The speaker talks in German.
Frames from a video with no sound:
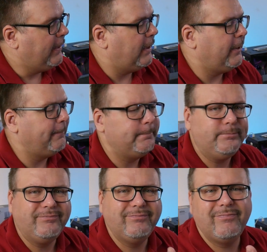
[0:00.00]

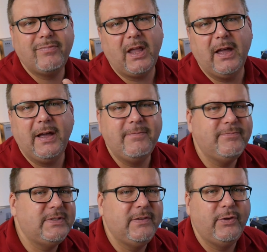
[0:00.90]
Ähm,
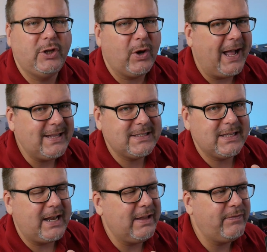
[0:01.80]
sie wird auch
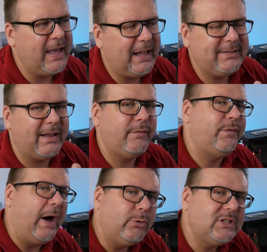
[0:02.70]
als Leviathan
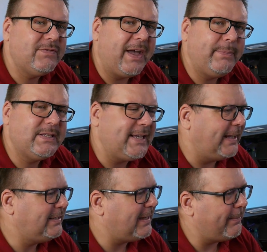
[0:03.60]
V2
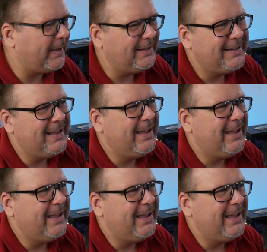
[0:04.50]
bezeichnet, aber